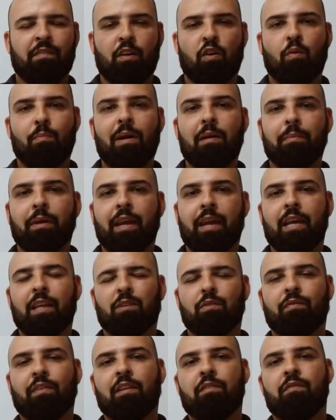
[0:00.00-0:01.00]

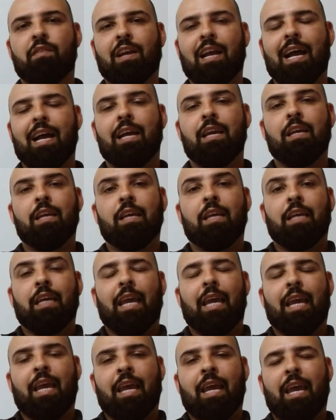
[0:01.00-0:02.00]
arrombamento, verificar
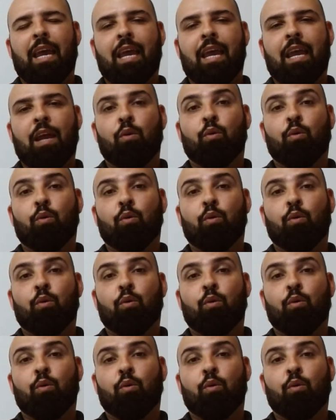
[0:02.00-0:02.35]
é,